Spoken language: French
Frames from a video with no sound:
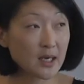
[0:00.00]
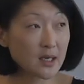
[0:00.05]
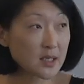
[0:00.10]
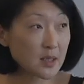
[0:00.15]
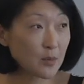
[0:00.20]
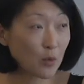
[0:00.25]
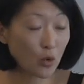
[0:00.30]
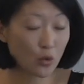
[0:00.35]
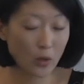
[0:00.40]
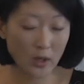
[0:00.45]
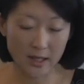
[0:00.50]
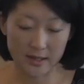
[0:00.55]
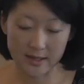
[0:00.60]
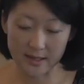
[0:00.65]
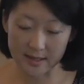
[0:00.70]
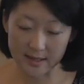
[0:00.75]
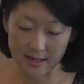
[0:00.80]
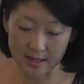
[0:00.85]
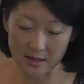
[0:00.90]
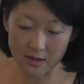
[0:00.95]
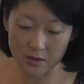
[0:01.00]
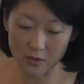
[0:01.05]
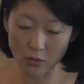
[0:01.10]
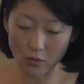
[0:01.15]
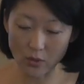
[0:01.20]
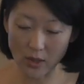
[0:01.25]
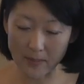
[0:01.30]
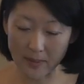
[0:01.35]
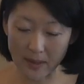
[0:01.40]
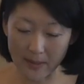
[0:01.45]
C'est pourquoi la
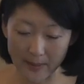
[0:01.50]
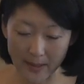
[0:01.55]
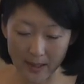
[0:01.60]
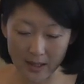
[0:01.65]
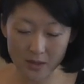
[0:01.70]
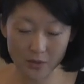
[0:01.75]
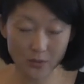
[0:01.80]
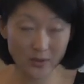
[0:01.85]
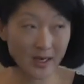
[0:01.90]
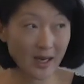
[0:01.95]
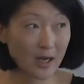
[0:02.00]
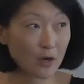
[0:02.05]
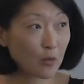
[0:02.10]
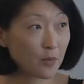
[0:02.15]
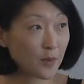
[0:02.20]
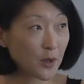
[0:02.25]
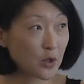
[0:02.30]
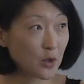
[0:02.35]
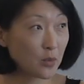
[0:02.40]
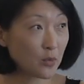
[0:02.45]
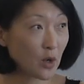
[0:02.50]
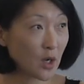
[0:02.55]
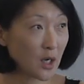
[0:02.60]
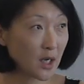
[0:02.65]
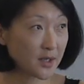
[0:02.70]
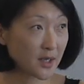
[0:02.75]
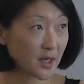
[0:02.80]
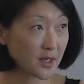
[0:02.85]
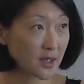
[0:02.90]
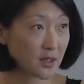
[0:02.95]
détection, la préparation et l'accompagnement à
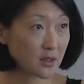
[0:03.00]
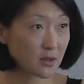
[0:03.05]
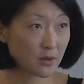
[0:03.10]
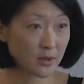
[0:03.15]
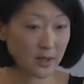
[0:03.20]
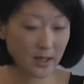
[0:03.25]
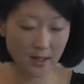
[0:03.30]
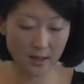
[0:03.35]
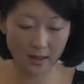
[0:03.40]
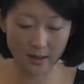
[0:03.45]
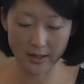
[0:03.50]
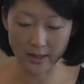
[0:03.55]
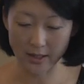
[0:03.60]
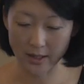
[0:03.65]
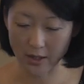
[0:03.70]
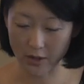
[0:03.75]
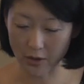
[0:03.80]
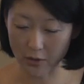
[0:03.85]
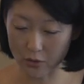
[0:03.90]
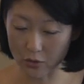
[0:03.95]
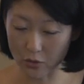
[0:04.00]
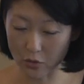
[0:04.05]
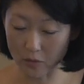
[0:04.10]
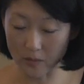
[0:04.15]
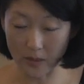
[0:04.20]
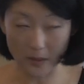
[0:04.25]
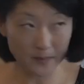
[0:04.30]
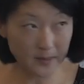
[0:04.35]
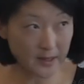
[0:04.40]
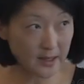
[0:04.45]
l'international euh, de nos
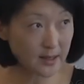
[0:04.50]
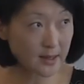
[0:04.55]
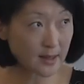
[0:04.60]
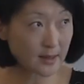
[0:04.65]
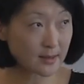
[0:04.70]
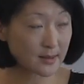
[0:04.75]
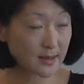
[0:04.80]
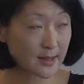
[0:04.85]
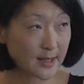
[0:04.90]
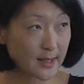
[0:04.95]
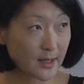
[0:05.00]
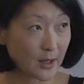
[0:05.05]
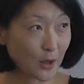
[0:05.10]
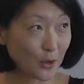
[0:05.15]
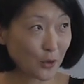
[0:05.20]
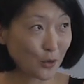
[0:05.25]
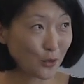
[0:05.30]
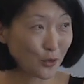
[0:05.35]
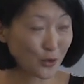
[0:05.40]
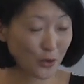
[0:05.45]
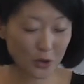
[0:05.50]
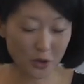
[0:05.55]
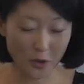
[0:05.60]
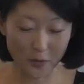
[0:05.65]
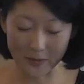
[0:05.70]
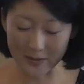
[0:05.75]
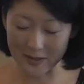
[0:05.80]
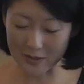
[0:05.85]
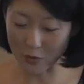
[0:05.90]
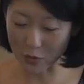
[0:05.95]
pépites, euh, de nos
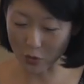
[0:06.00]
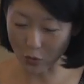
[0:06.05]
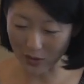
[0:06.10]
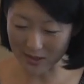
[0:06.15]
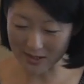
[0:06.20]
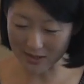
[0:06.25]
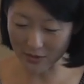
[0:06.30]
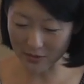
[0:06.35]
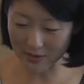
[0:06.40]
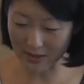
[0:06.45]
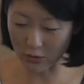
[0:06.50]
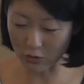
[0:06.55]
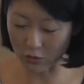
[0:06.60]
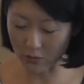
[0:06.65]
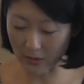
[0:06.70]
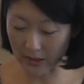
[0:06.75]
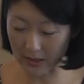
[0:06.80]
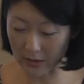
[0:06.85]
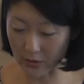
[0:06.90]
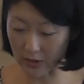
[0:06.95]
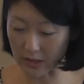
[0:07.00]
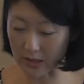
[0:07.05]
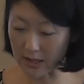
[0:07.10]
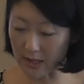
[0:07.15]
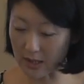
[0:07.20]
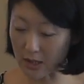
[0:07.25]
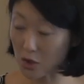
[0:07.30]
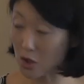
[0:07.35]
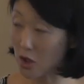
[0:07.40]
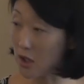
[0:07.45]
entreprises de croissance, est une
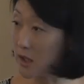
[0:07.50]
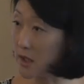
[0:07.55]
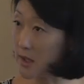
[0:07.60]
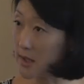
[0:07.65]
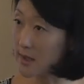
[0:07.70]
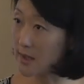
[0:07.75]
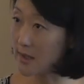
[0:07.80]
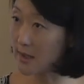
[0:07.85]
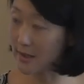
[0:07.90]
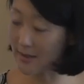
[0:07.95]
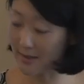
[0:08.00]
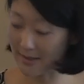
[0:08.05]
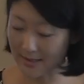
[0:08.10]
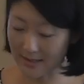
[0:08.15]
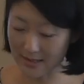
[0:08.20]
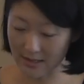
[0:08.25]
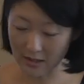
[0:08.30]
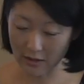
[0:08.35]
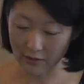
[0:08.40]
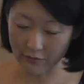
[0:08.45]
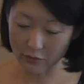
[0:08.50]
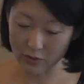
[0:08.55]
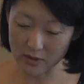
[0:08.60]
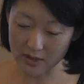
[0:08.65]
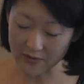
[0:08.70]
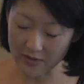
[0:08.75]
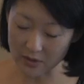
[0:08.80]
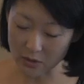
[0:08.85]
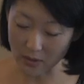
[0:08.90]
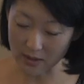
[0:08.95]
priorité. Je l'ai initié, euh, vous le
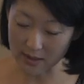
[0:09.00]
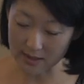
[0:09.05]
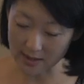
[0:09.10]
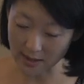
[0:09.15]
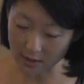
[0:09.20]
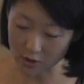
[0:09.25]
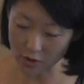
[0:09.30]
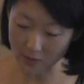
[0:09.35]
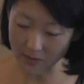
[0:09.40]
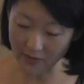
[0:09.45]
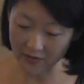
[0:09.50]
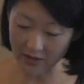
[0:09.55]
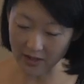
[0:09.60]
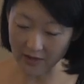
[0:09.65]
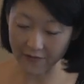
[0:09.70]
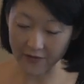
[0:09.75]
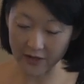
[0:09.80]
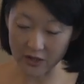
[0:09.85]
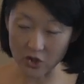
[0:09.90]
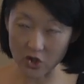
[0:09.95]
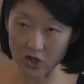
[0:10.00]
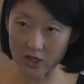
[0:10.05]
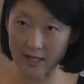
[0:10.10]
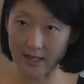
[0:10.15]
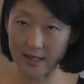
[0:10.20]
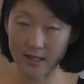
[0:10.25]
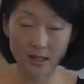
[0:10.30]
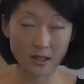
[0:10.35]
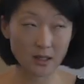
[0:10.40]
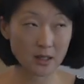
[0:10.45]
savez, sur les start-up avec la French
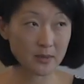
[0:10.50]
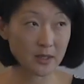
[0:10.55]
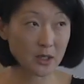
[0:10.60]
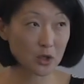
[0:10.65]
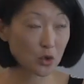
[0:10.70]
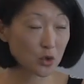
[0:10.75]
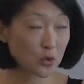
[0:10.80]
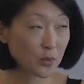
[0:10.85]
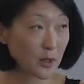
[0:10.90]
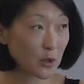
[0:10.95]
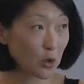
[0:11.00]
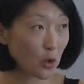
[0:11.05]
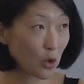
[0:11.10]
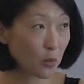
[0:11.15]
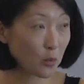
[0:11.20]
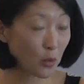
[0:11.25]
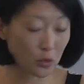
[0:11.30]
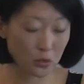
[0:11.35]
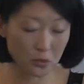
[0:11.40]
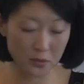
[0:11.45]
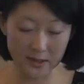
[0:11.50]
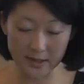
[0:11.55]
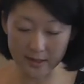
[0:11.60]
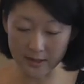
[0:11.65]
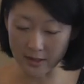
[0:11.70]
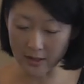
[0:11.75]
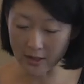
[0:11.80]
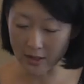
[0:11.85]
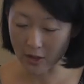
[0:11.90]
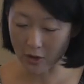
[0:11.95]
Tech. Et eh bien, je souhaite le reproduire
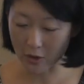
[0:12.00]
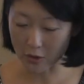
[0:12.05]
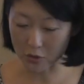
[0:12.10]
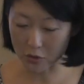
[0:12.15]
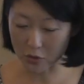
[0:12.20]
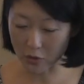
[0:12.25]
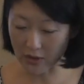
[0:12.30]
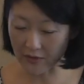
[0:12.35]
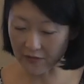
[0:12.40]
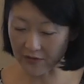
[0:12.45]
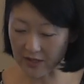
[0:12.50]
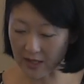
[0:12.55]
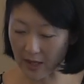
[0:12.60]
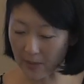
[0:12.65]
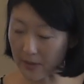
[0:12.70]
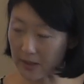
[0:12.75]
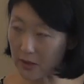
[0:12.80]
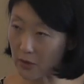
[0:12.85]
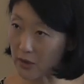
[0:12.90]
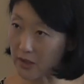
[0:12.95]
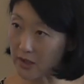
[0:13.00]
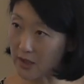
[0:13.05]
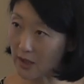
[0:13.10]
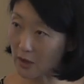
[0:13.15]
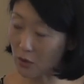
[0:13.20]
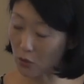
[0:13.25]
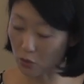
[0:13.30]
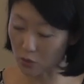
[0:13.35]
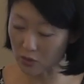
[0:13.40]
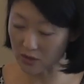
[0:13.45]
sur les filières
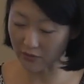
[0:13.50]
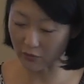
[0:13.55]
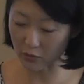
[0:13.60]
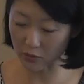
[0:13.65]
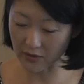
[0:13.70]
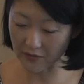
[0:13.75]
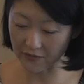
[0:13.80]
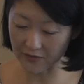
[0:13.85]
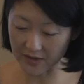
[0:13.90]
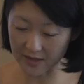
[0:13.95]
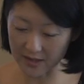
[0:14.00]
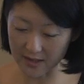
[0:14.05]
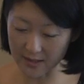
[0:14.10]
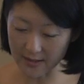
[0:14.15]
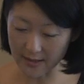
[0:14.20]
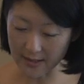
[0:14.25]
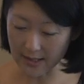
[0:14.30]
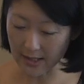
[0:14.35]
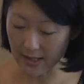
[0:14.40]
prioritaires que nous avons définies.